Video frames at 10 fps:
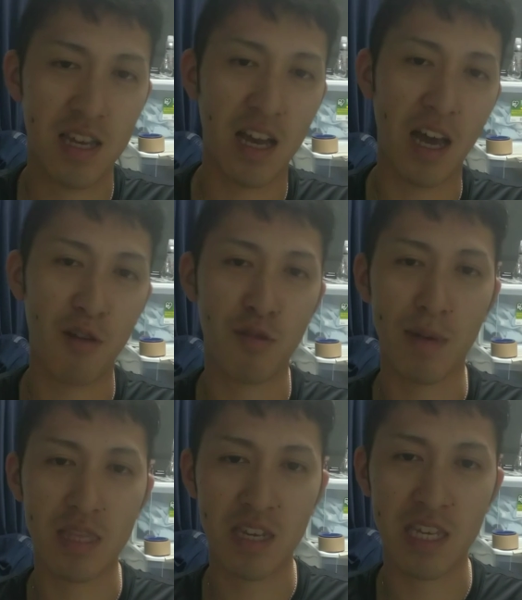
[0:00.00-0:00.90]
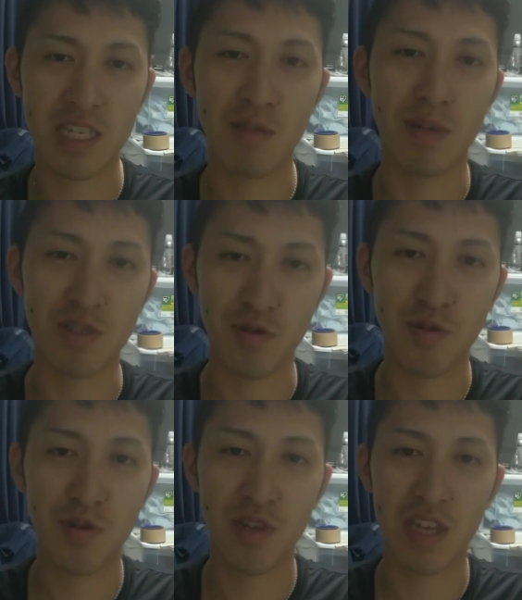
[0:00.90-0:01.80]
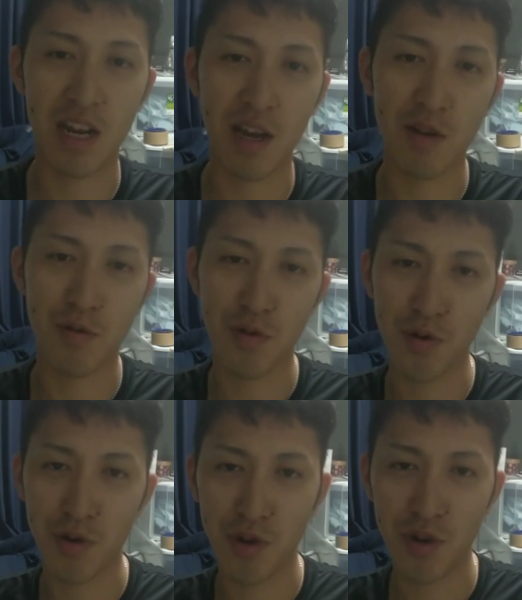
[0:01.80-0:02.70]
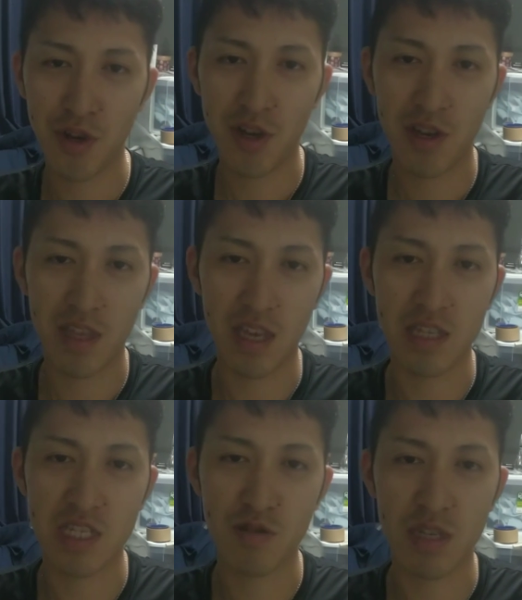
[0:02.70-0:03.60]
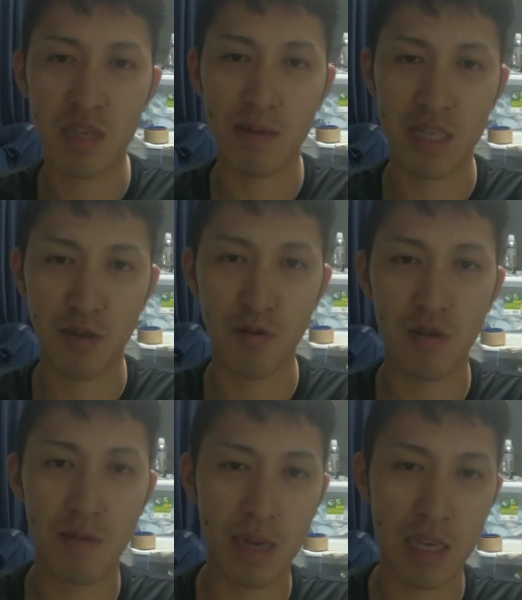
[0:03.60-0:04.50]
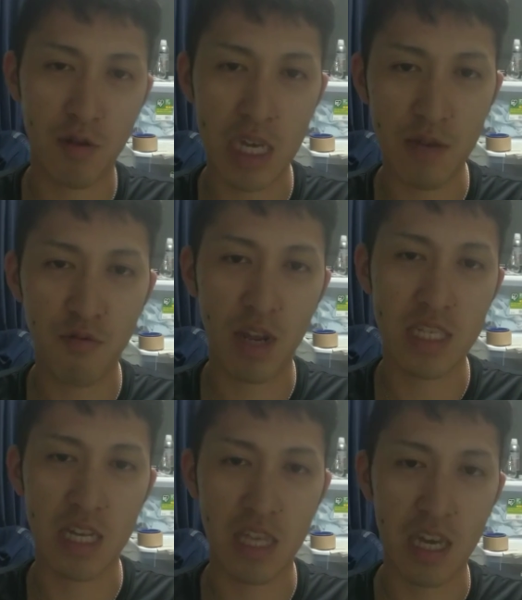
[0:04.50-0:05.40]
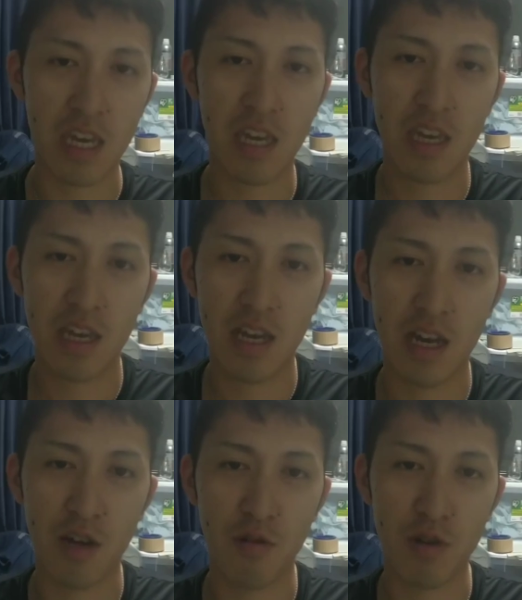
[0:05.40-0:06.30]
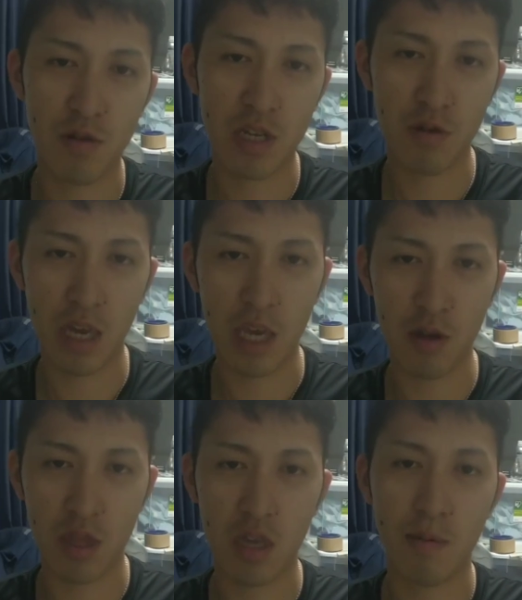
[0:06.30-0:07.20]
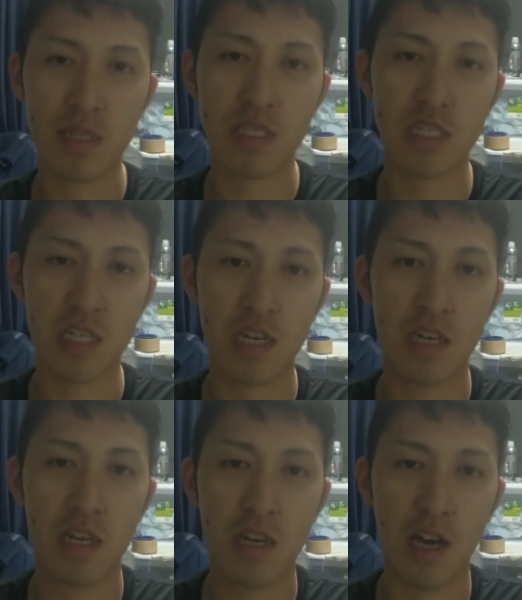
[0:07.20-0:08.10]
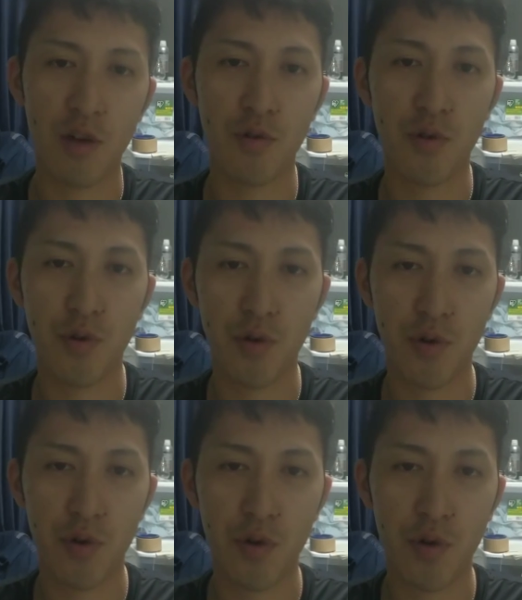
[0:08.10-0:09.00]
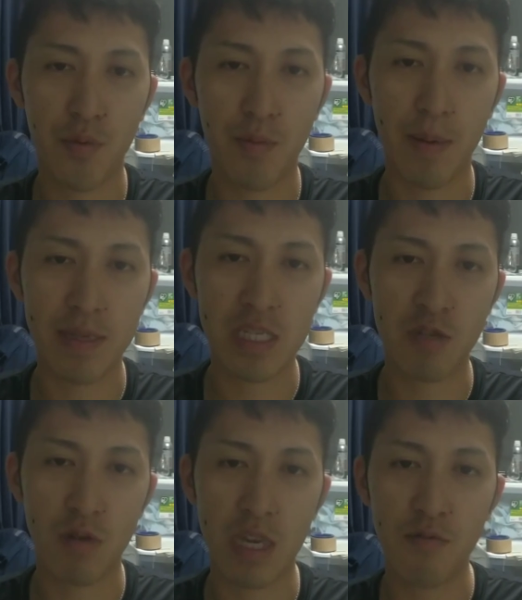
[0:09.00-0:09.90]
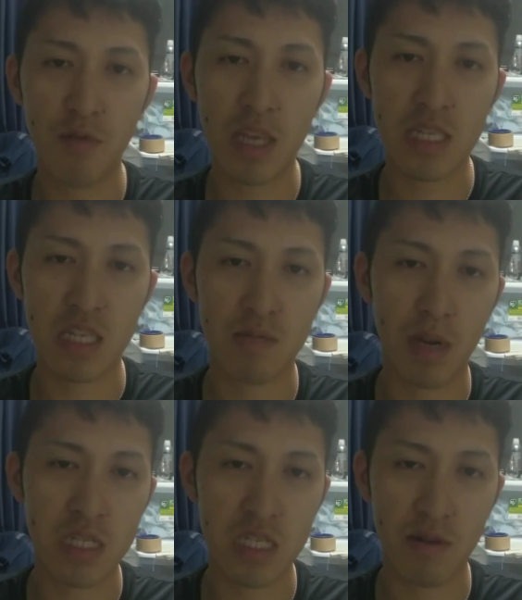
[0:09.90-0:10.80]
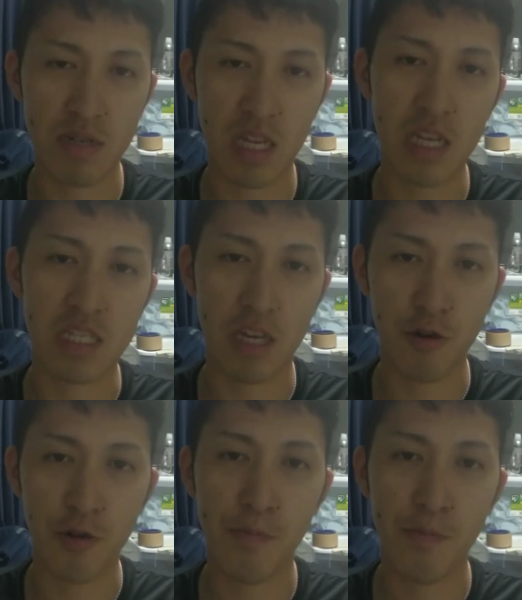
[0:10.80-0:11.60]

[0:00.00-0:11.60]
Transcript: あの人全く気にしないと思いますよ。だから、あのね、自由に生きてますけど、でも結局インフルエンサーで、あのいろんな人に影響を与えてますし、あのまあ、別にそのインフルエンサーは素晴らしいってわけじゃないんですけど、